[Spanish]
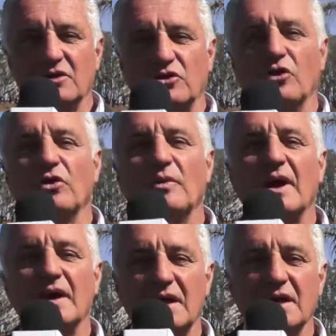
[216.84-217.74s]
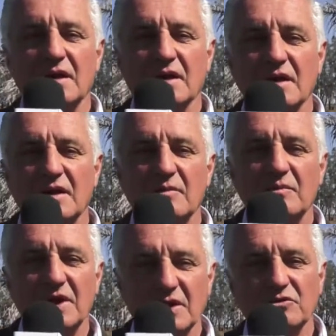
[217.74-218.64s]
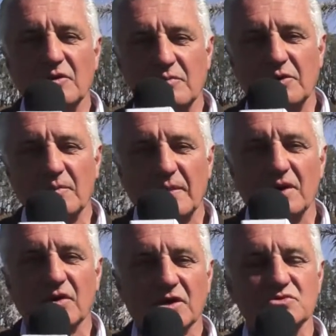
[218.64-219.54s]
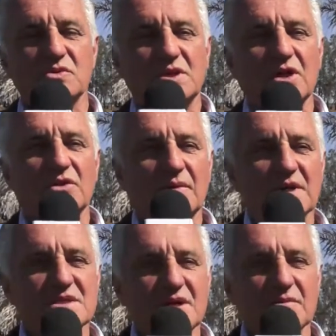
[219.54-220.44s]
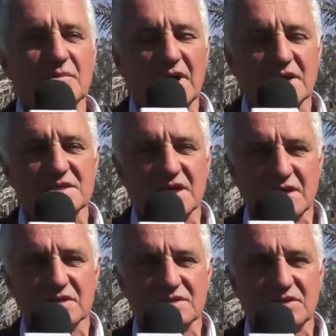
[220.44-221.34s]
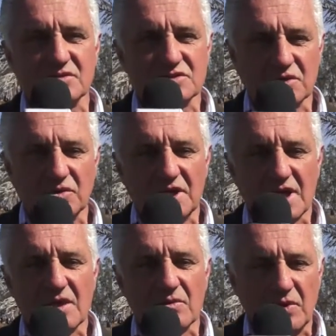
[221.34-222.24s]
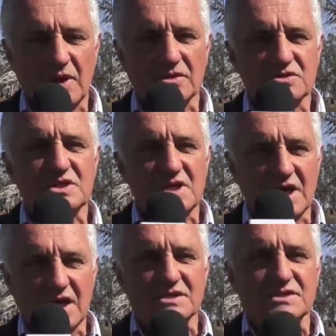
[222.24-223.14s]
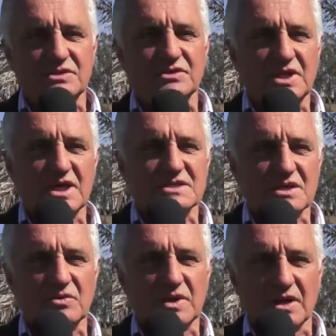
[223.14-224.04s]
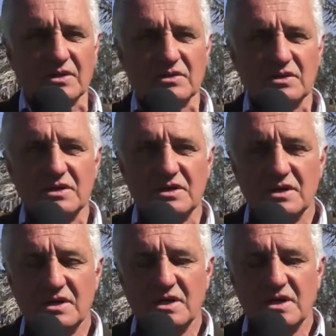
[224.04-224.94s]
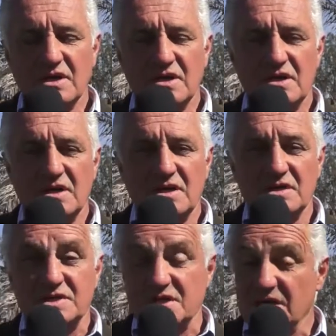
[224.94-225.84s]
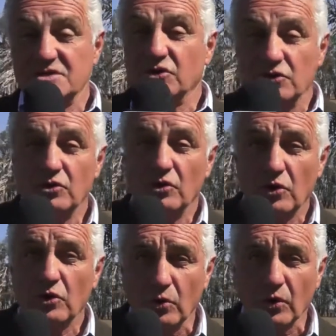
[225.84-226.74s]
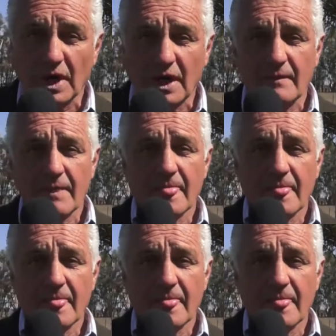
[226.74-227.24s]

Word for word: todo va a ir viento en popa, los resultados van a ser, con seguridad buenos y el éxito está asegurado. Si eso no ocurre,